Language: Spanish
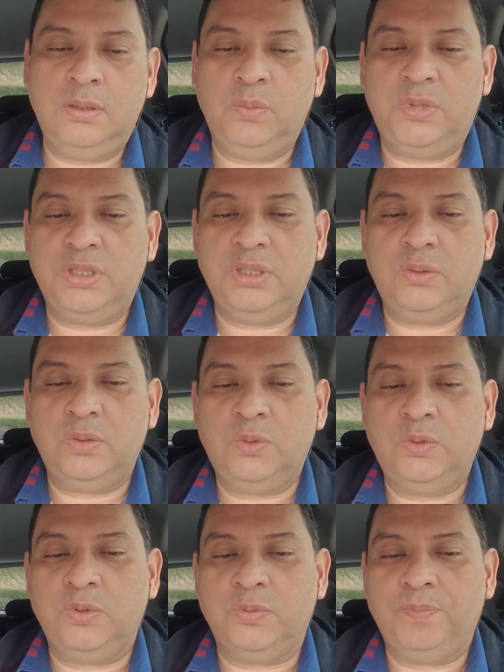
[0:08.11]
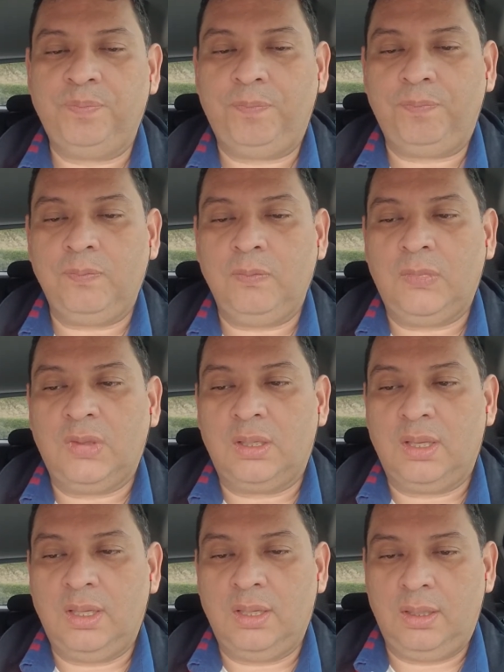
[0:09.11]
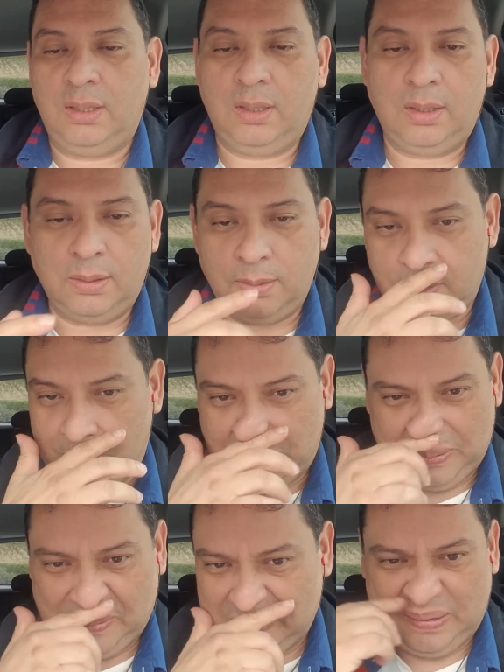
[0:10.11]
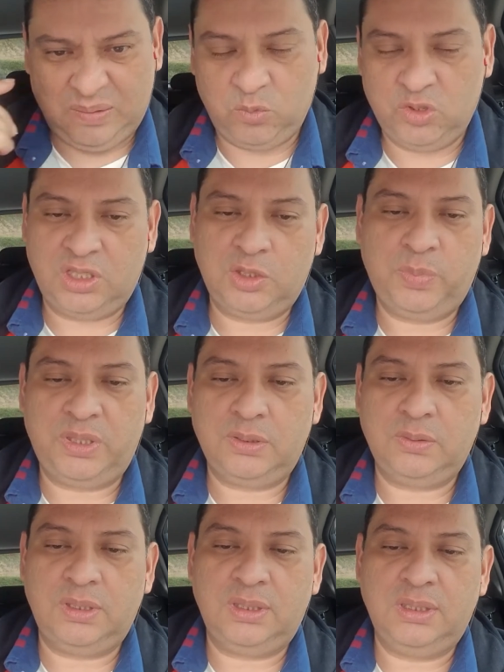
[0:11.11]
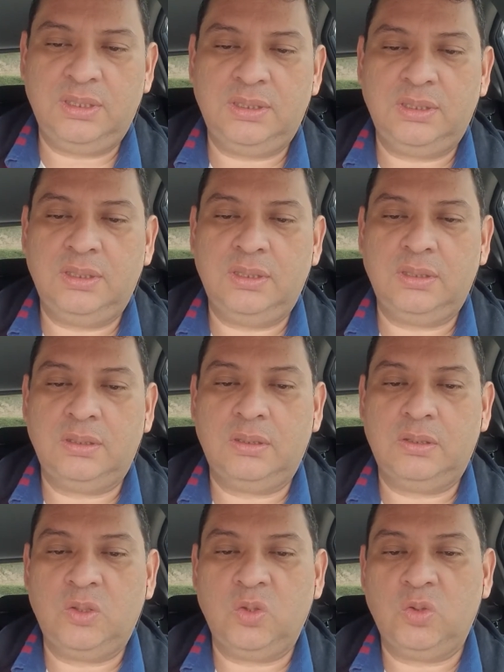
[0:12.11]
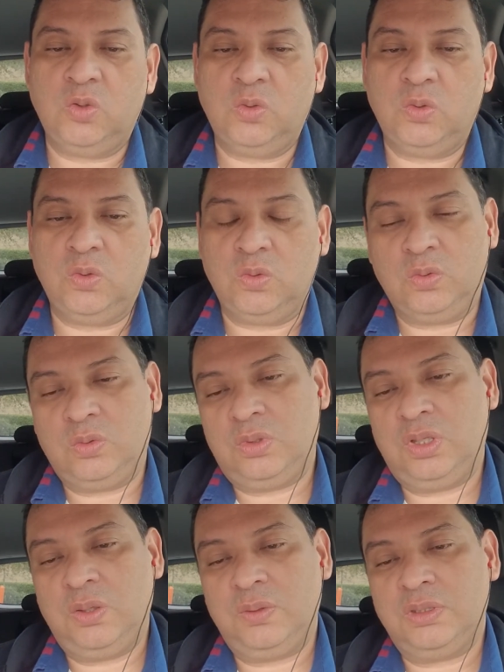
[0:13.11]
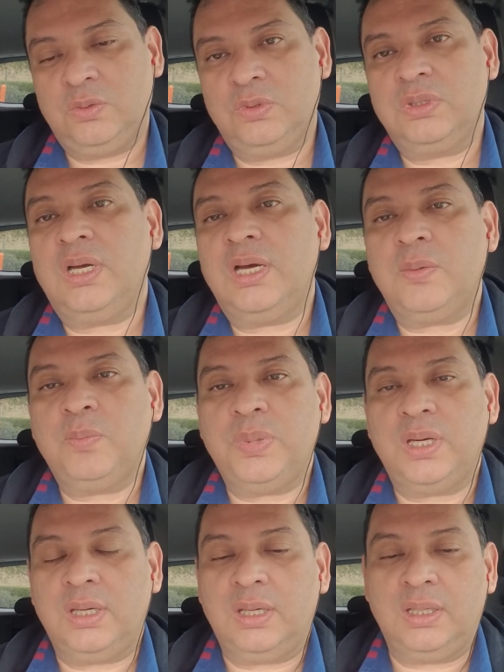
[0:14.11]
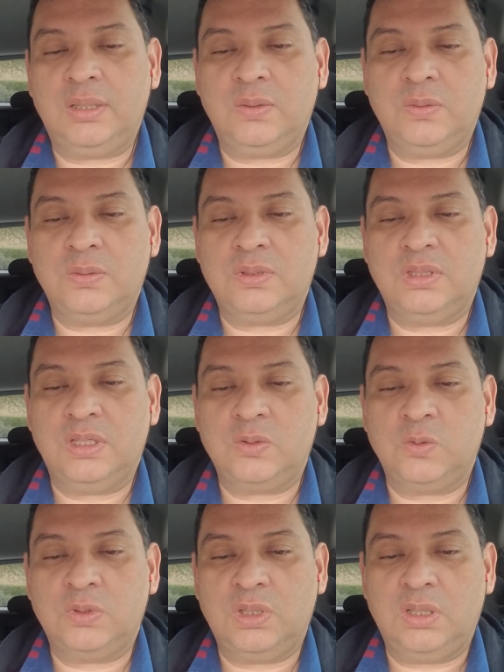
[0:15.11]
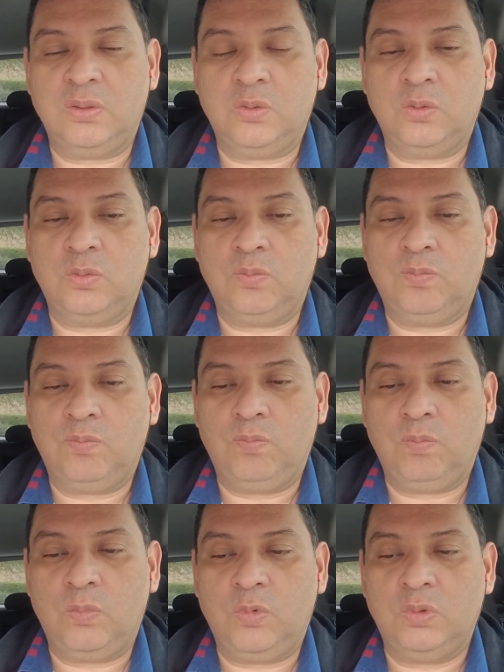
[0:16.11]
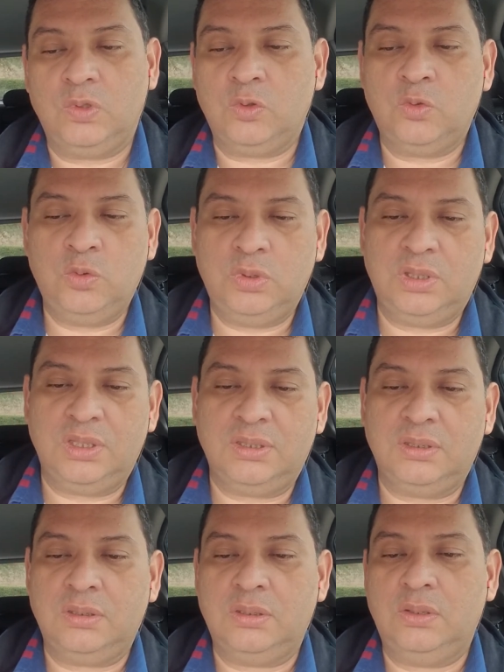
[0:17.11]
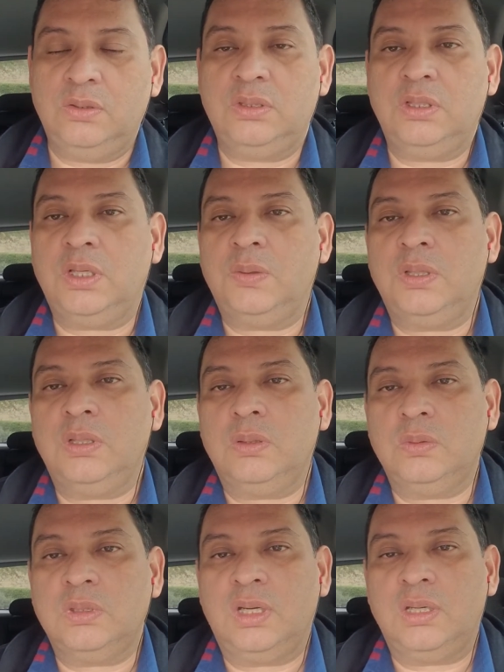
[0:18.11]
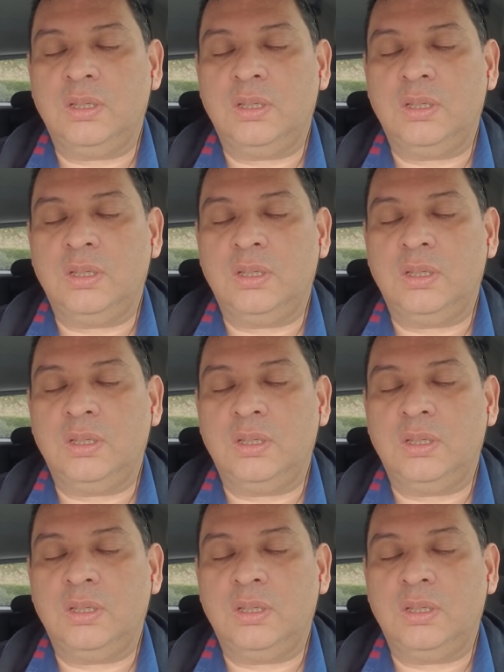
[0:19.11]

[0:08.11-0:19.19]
versículo 1. Eh, muchas personas dicen no debes juzgar para que no seas juzgado. No juzgues, no se debe juzgar.